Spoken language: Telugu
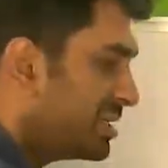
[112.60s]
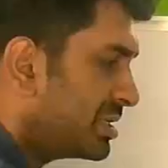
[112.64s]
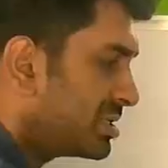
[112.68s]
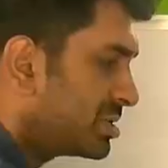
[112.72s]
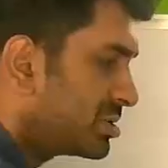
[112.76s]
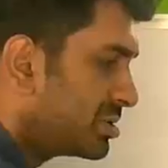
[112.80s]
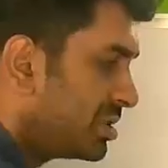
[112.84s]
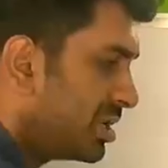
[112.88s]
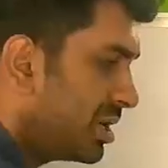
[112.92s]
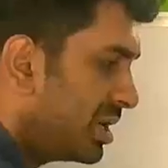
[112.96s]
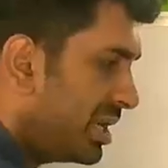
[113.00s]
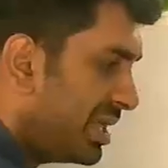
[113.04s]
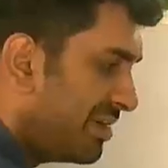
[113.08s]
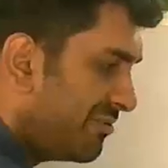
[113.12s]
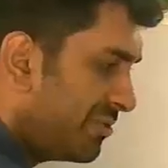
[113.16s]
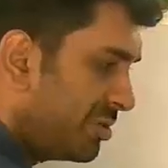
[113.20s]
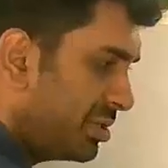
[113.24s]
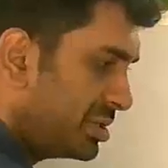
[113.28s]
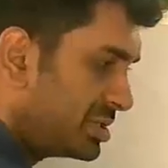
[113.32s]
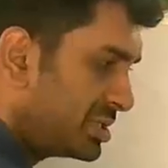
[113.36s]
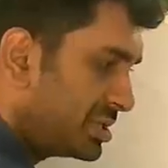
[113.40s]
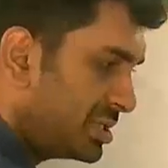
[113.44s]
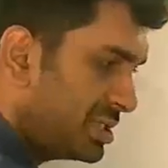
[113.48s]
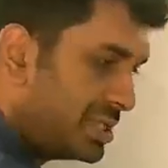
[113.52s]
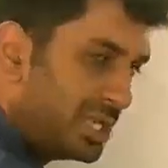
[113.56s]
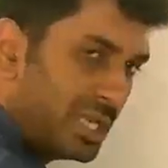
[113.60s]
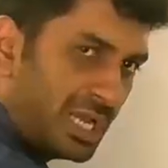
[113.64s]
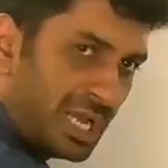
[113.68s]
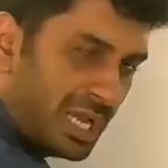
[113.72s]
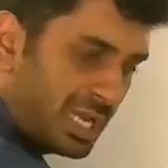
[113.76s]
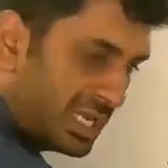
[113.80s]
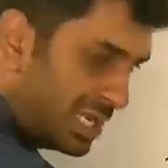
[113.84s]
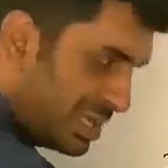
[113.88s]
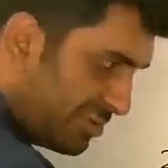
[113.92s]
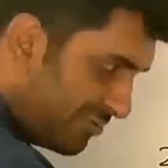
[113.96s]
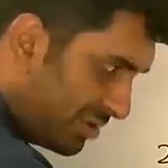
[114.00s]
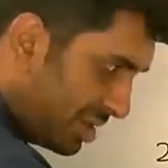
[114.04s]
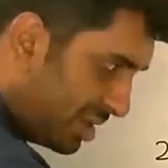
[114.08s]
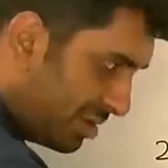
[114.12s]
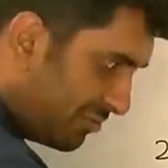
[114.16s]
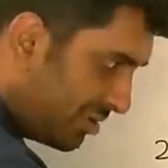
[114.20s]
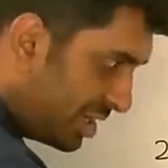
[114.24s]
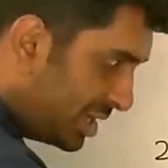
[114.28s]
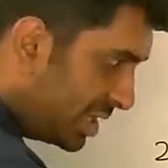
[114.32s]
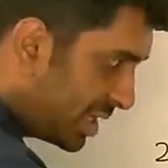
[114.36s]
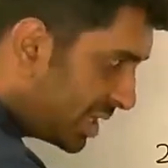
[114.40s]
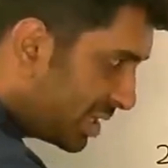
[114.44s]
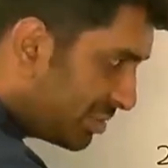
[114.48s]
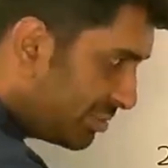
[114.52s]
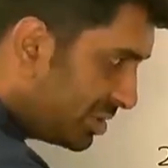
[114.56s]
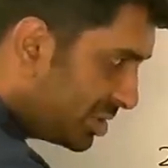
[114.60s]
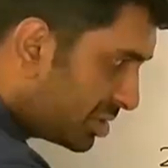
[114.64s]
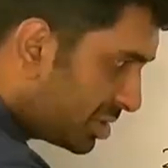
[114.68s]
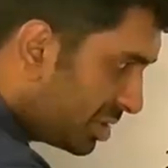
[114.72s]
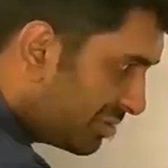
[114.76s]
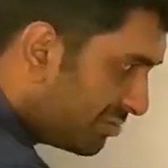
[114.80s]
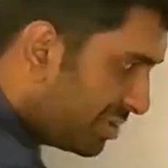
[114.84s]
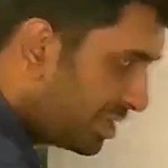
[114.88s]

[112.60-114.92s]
సిక్స్లో లెవెన్ వచ్చింది ఆ లెవెన్లో వన్ ఇక్కడ పెట్టుకొని